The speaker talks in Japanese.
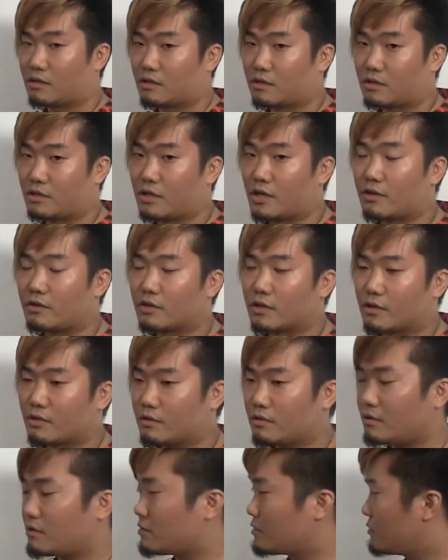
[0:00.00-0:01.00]
言えるけ
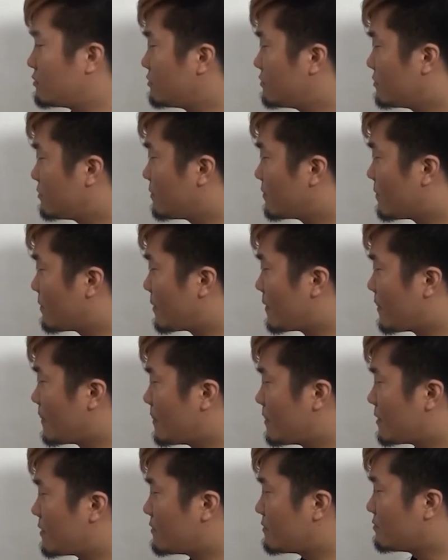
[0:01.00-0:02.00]
ど、
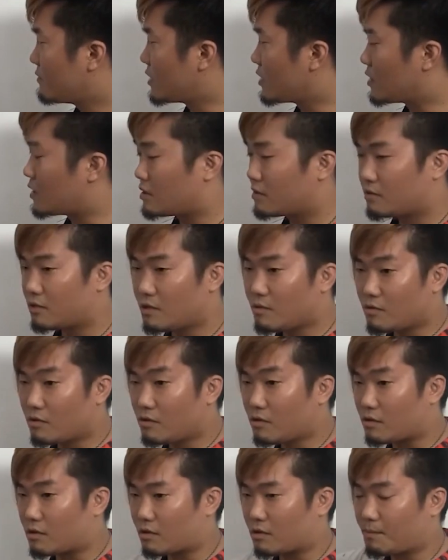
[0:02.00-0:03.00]
まあ、で
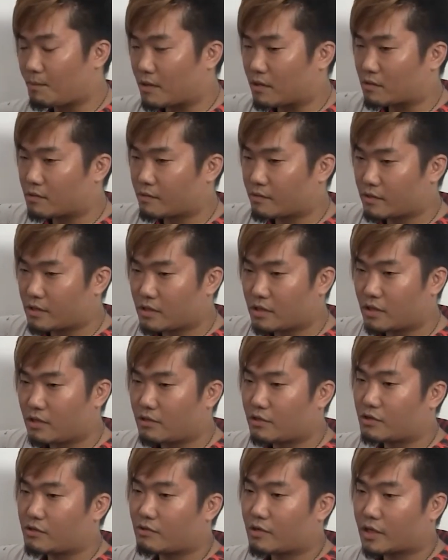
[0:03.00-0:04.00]
も、やっぱスポンサーつけ
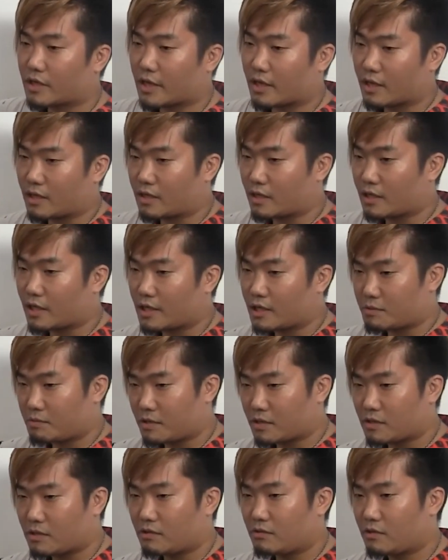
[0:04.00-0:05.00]
る以上は結果で返し
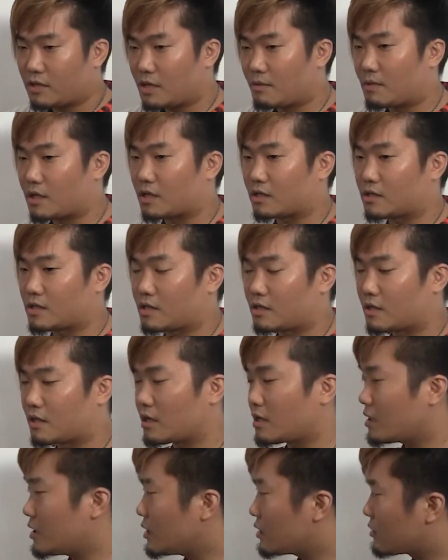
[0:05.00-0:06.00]
ますっていうのがまあ前提
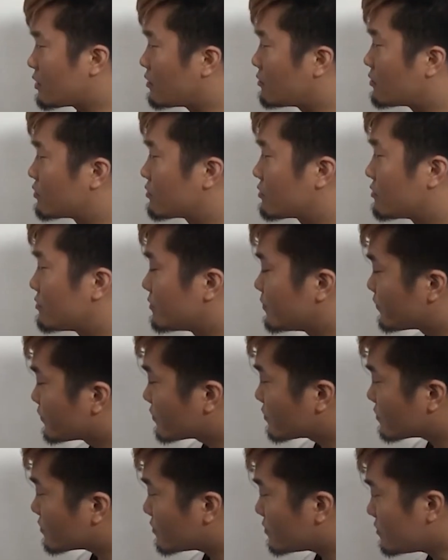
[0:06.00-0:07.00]
かなとは思
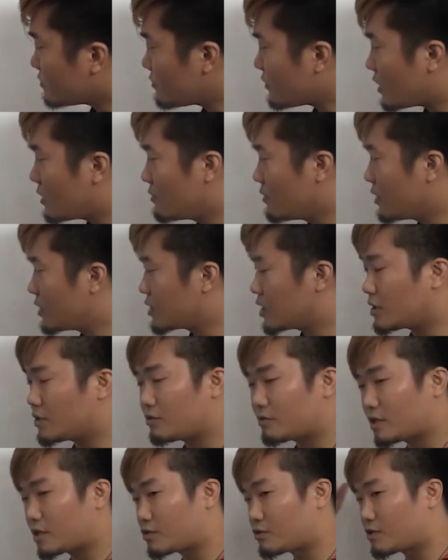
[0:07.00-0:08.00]
う。まあ、さっき
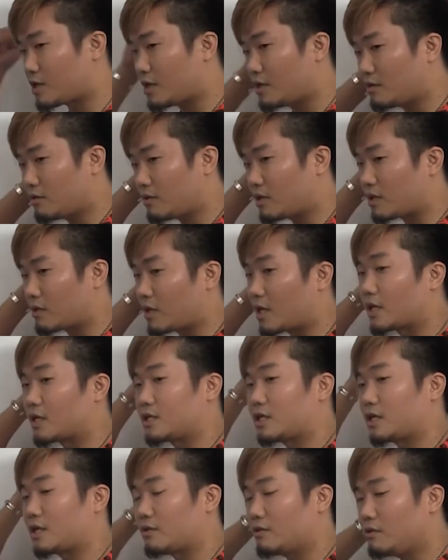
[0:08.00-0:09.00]
言った主観とかの話
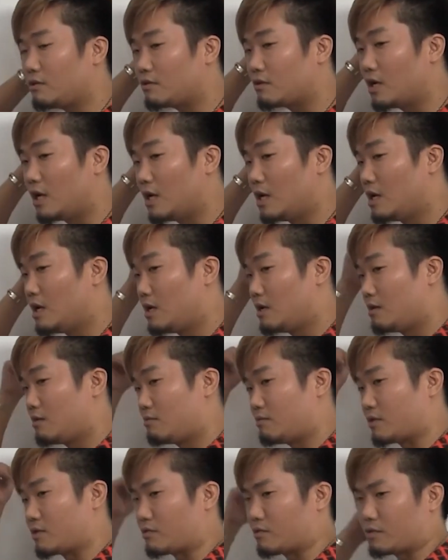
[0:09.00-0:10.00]
だけど、
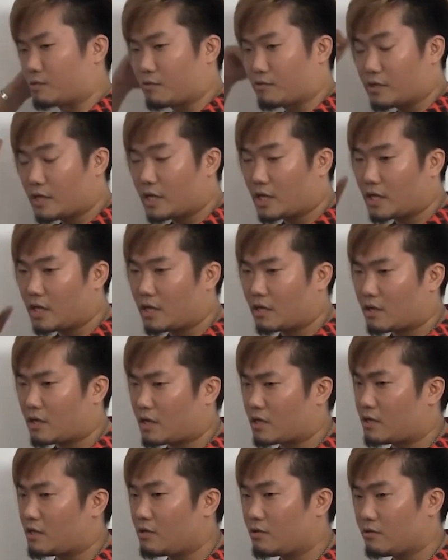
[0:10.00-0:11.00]
まあ、そのスポンサーがね、
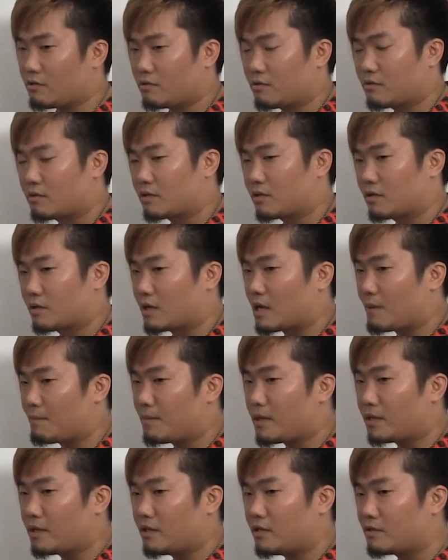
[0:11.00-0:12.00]
あいいよ、頑
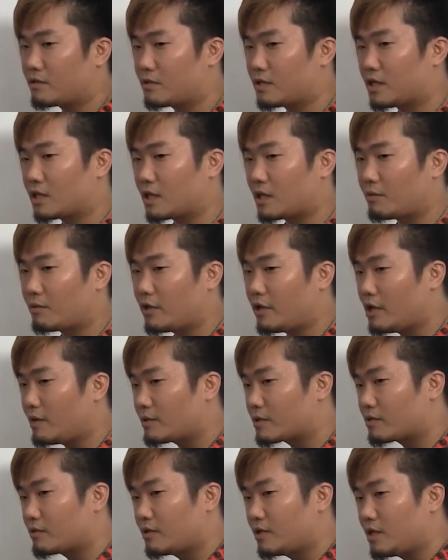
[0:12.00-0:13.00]
張ってる姿が見れれ
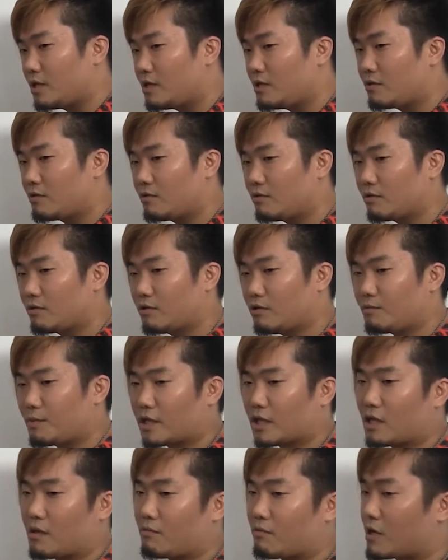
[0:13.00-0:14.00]
ばそれでいいよっていう
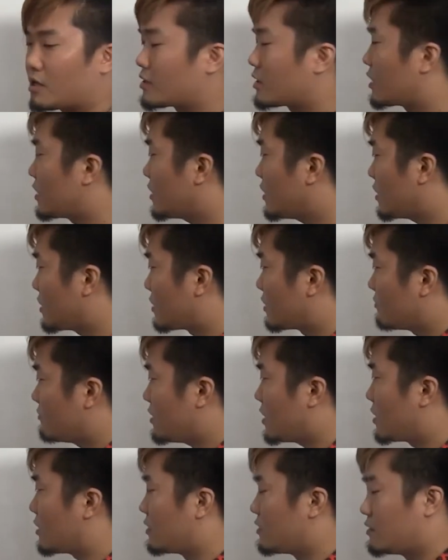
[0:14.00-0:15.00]
パターンもあるから、
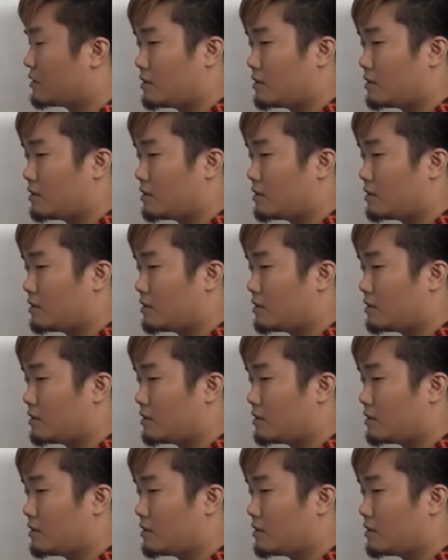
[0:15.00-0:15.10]
まあ、